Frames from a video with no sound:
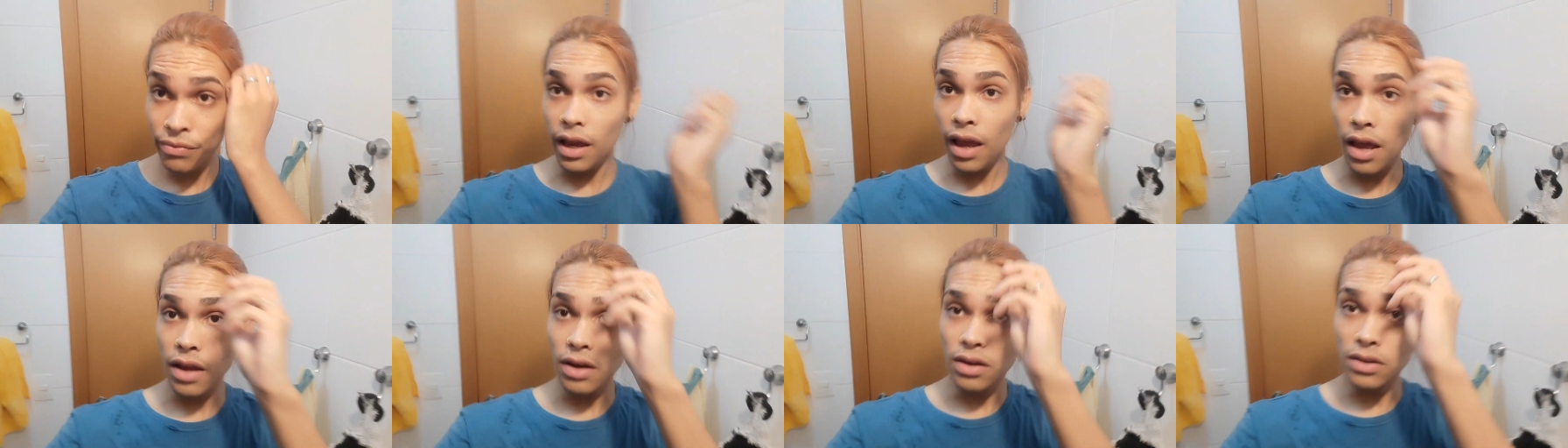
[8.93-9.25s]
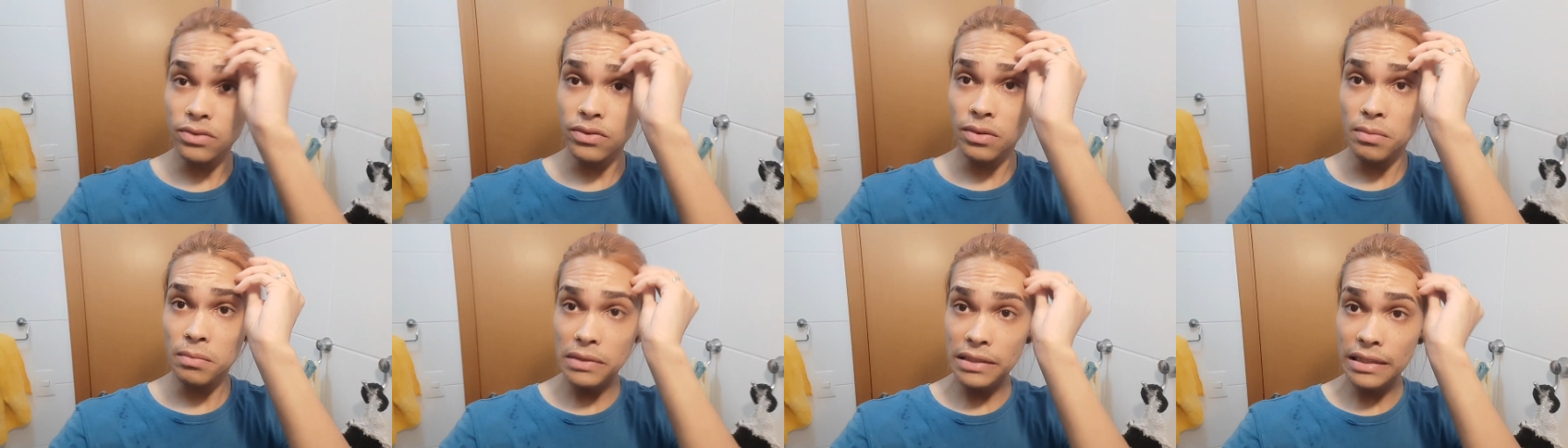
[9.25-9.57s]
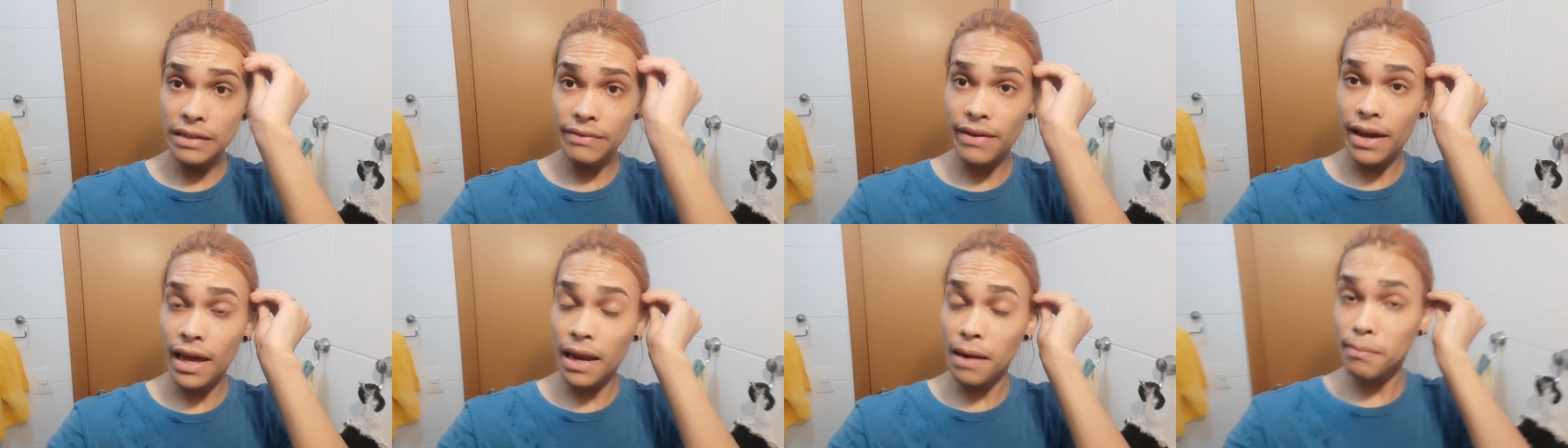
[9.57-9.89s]
E aí nós vamos
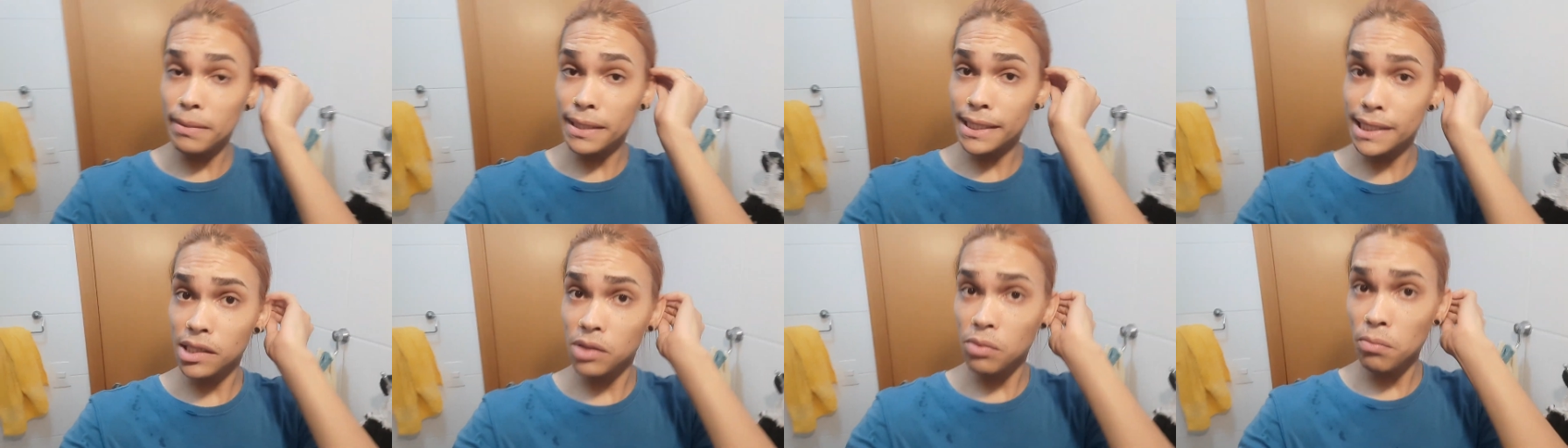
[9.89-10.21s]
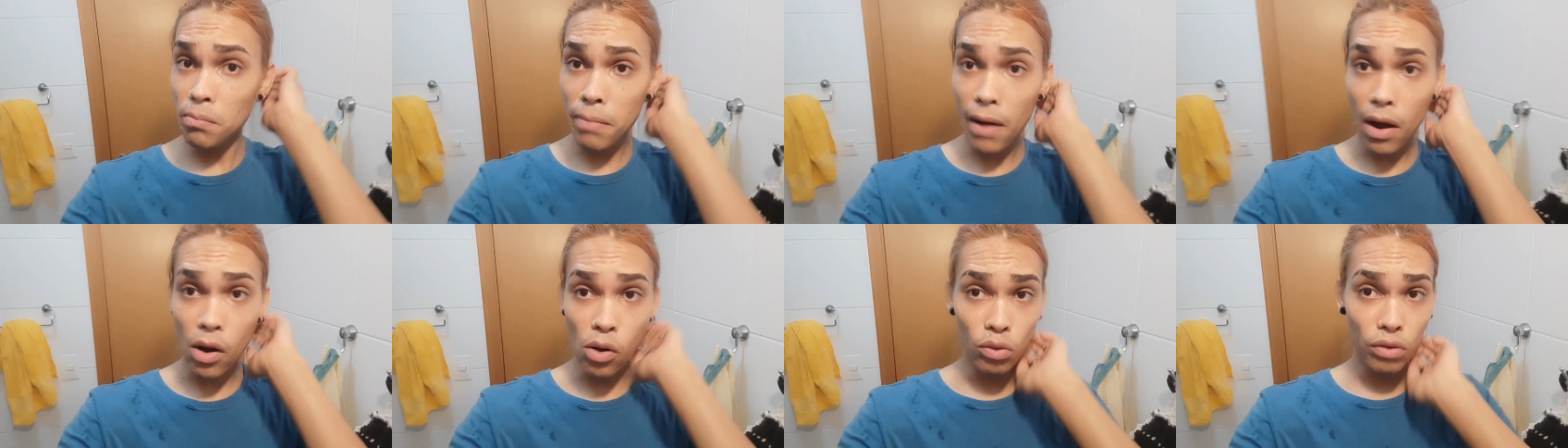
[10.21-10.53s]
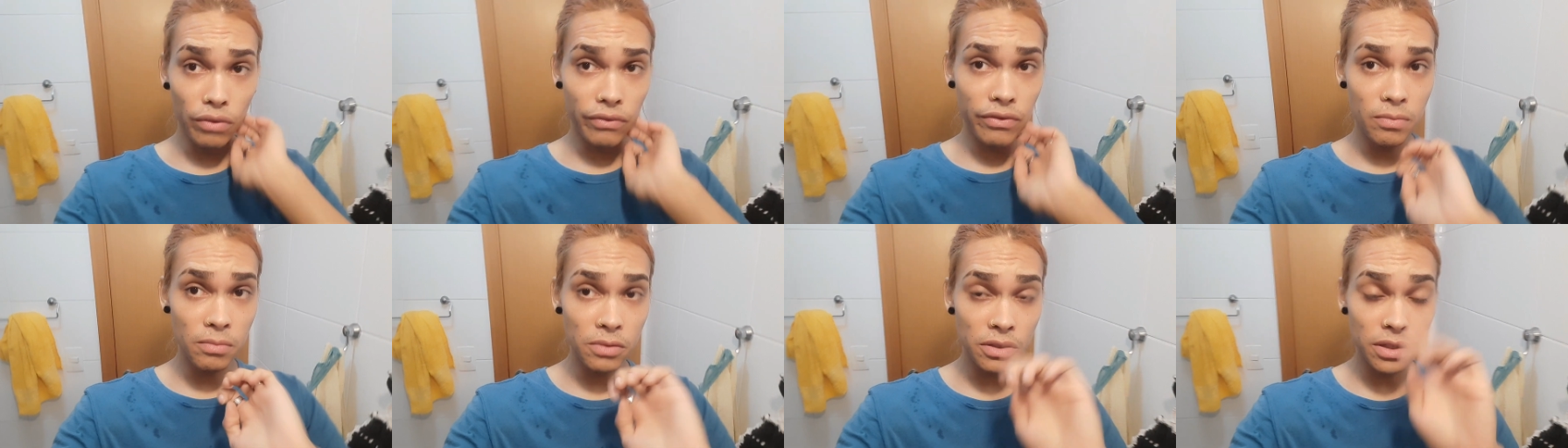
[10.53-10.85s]
levar ela pra São
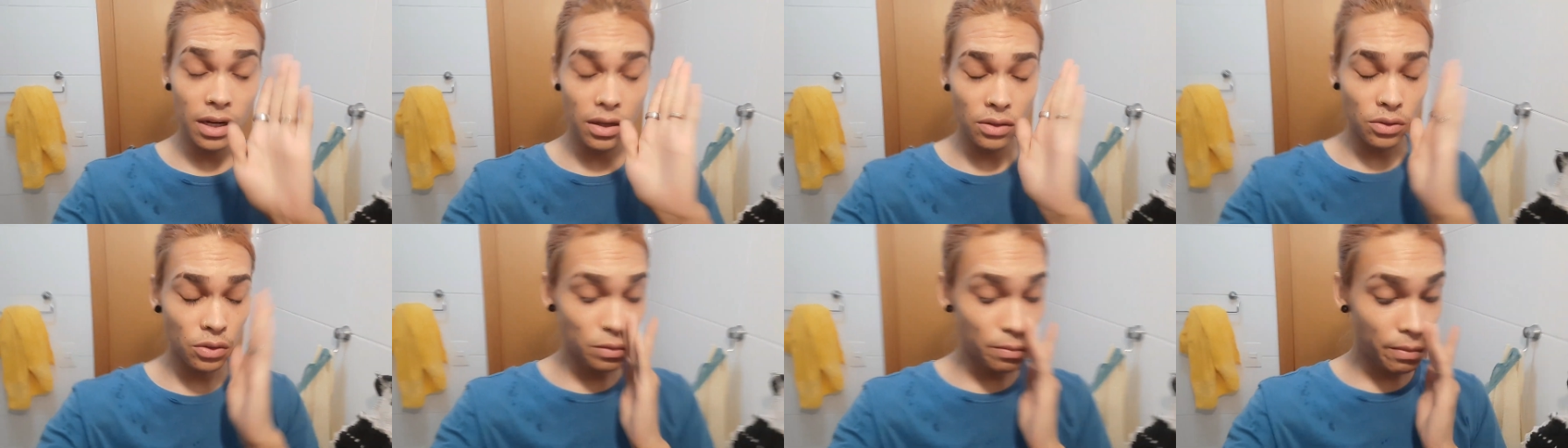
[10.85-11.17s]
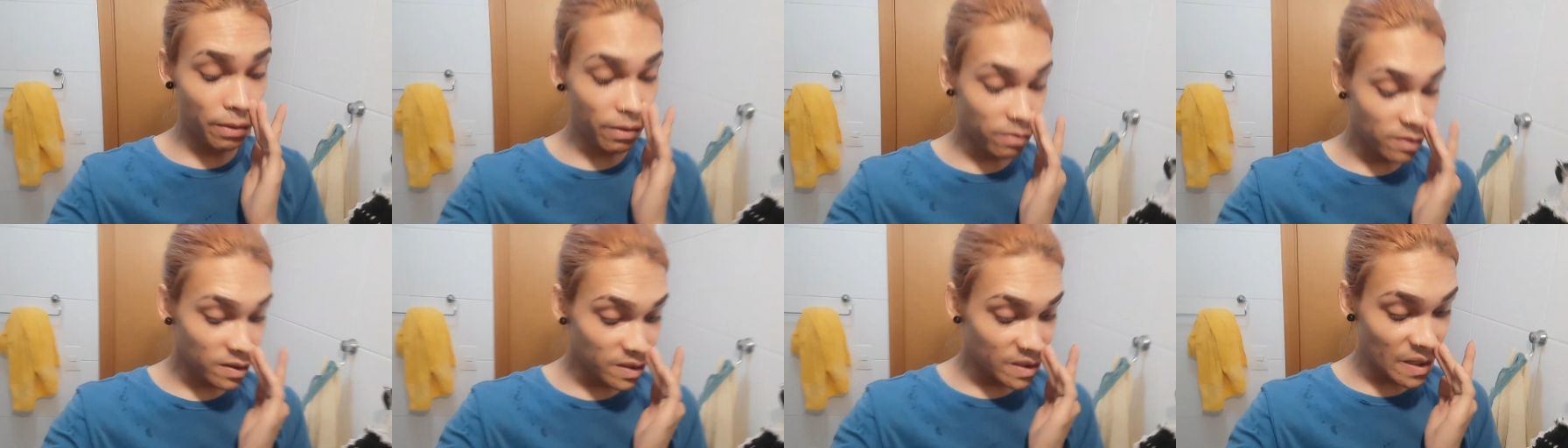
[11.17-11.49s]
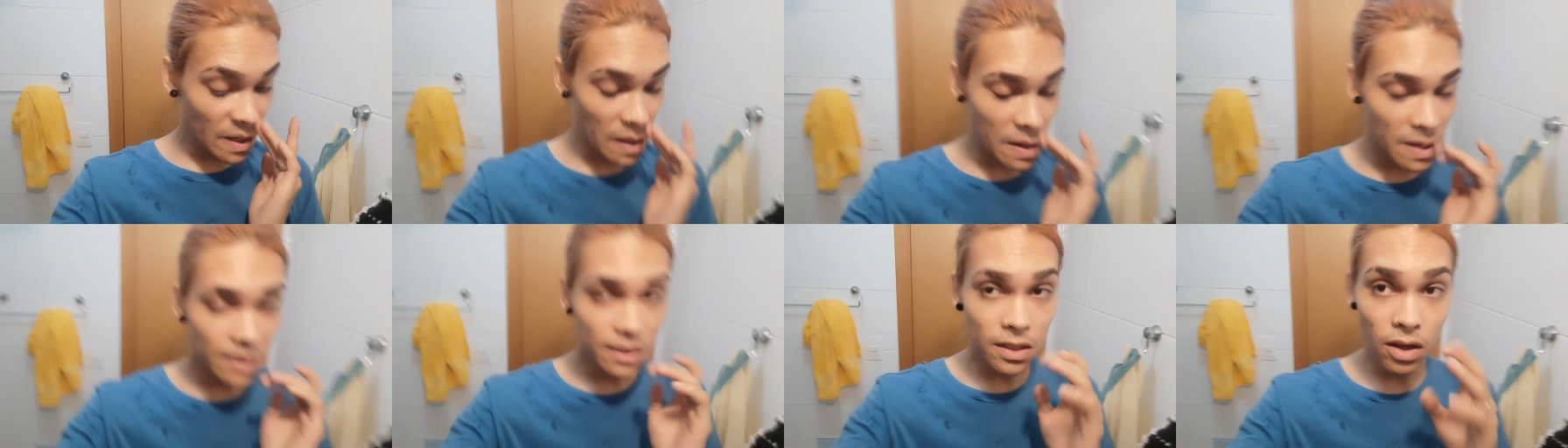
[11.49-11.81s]
Paulo, vou mostrar tudo pra
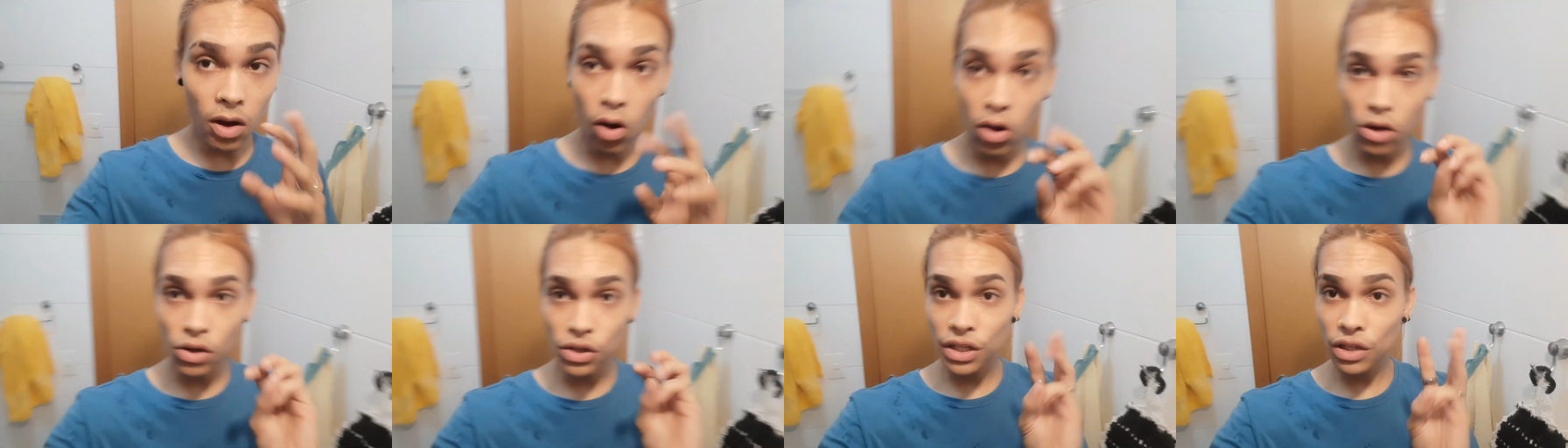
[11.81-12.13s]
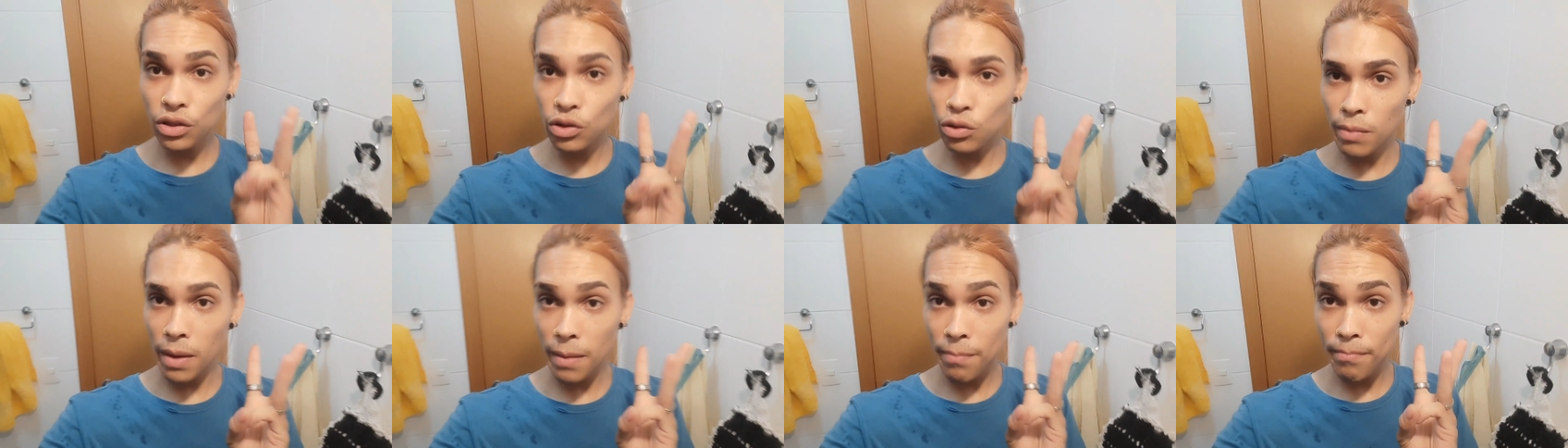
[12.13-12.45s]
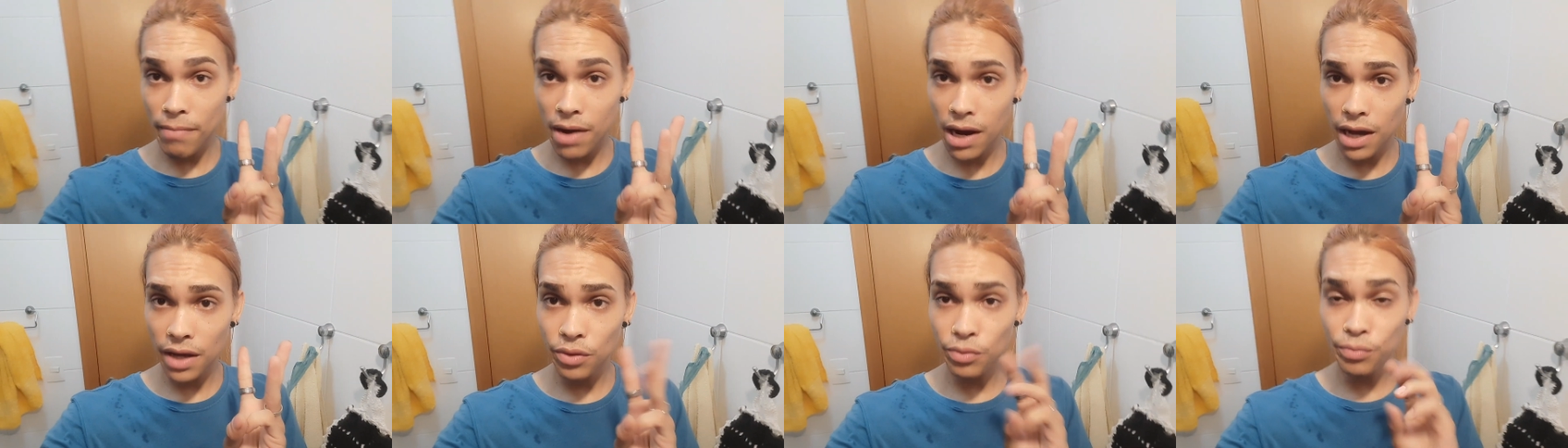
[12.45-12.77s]
vocês. Ó, eu já tomei
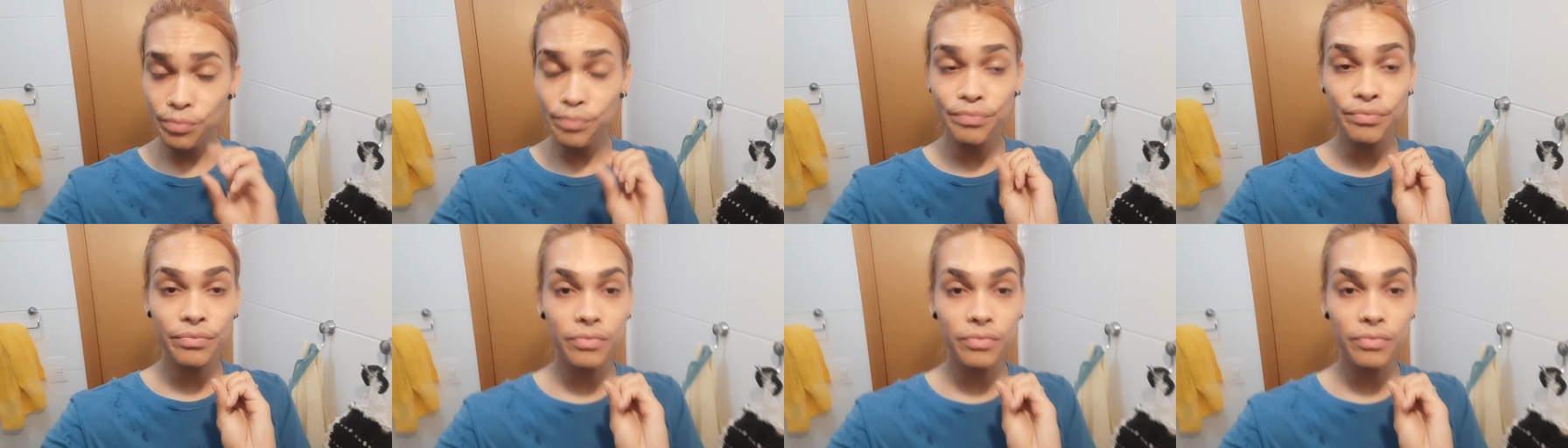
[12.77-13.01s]
banho.